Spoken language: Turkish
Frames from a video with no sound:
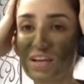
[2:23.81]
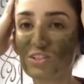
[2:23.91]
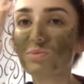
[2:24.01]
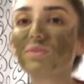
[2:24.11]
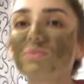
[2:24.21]

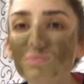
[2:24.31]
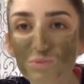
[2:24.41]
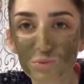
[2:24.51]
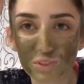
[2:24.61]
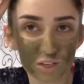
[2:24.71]
Şimdi
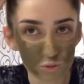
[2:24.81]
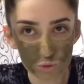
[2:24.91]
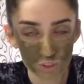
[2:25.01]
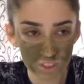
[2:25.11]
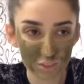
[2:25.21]
bu taş
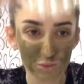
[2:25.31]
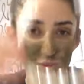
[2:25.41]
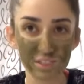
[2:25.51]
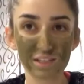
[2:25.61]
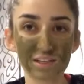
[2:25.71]
çok çirkin oldu
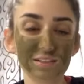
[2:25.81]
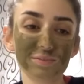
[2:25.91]
Seray.